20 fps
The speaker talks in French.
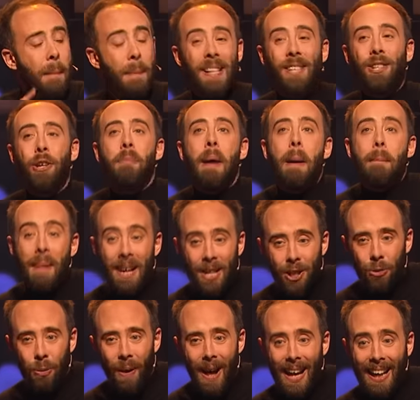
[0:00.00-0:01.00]
parce que ma
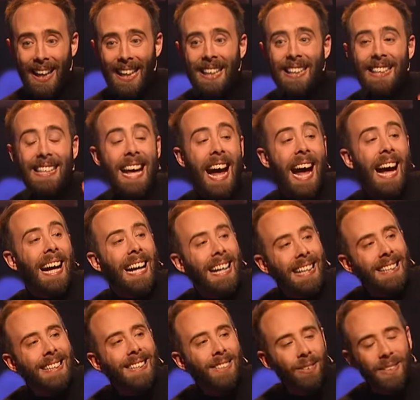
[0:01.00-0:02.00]
mâchoire était à
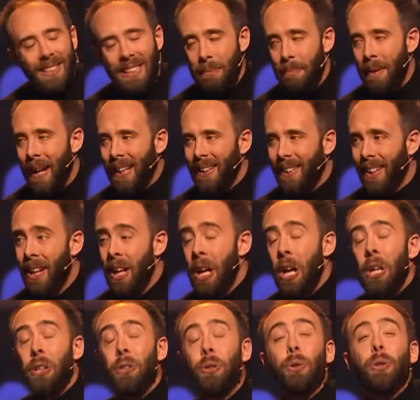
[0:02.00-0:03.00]
un centimètre
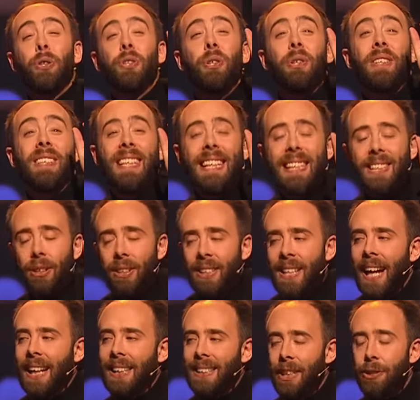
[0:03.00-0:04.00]
de se
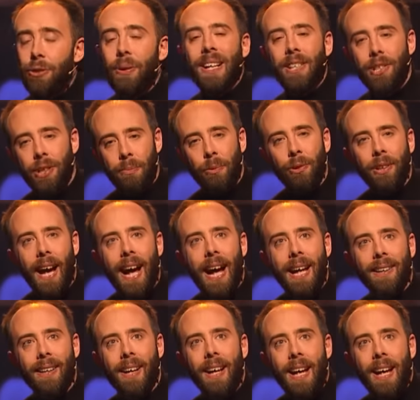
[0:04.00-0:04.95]
désolidariser du reste de mon crâne.